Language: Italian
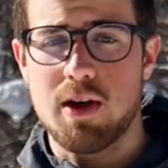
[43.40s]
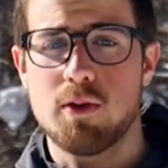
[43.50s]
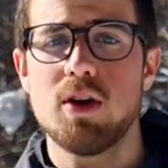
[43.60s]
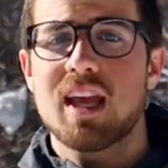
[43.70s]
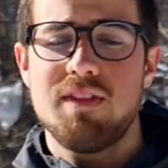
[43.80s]

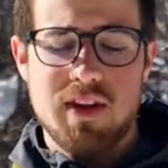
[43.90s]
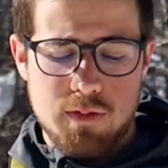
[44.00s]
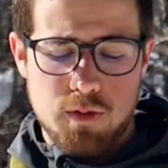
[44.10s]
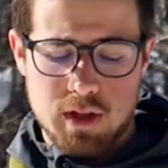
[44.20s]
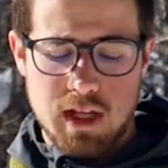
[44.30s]
euro, che
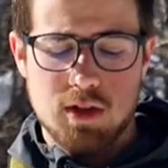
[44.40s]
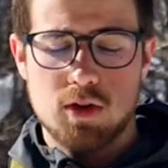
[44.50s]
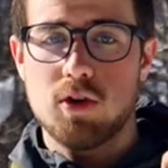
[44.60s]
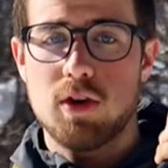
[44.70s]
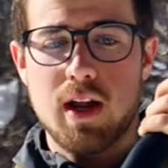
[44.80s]
viene
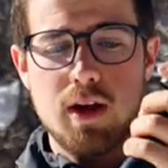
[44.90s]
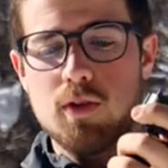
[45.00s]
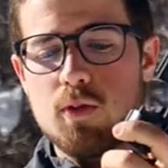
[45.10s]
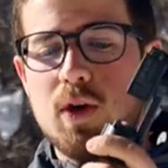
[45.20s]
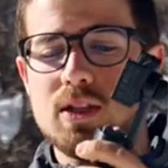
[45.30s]
fornito con
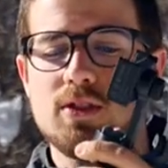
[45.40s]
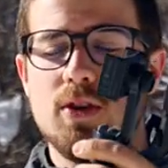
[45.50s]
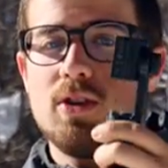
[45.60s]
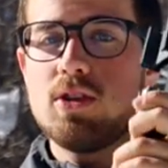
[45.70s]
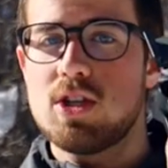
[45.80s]

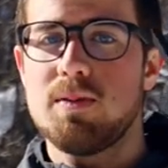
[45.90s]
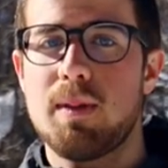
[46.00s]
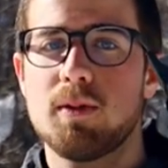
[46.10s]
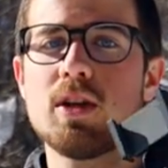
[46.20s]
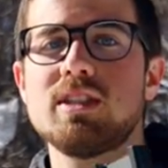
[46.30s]
questo
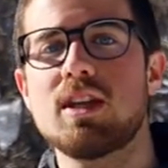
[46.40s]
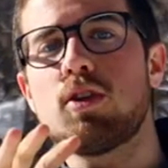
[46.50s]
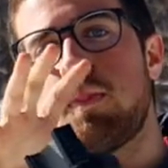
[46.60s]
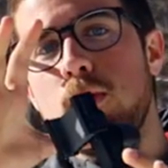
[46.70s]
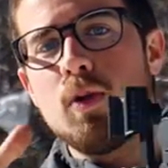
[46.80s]
gimbal
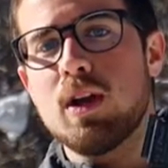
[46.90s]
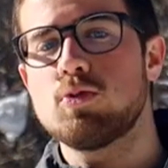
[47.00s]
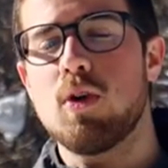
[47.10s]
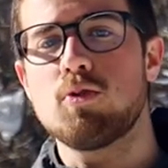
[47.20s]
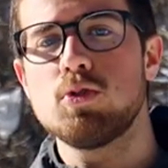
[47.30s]
motorizzato più la
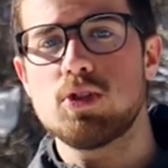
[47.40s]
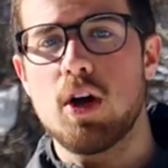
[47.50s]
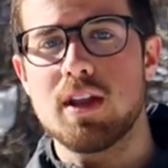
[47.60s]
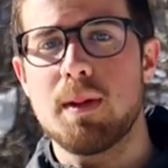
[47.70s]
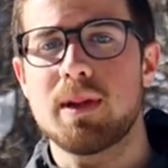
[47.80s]
sua
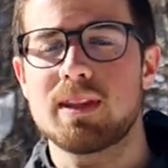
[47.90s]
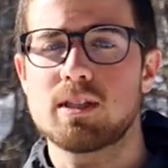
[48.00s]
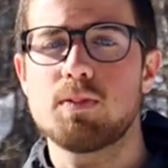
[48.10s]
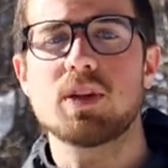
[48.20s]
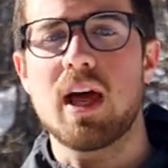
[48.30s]
custodia per
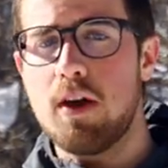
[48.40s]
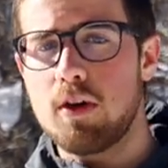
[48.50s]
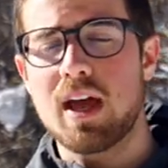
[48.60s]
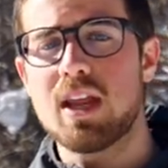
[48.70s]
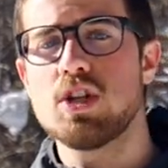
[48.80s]
trasportarlo che è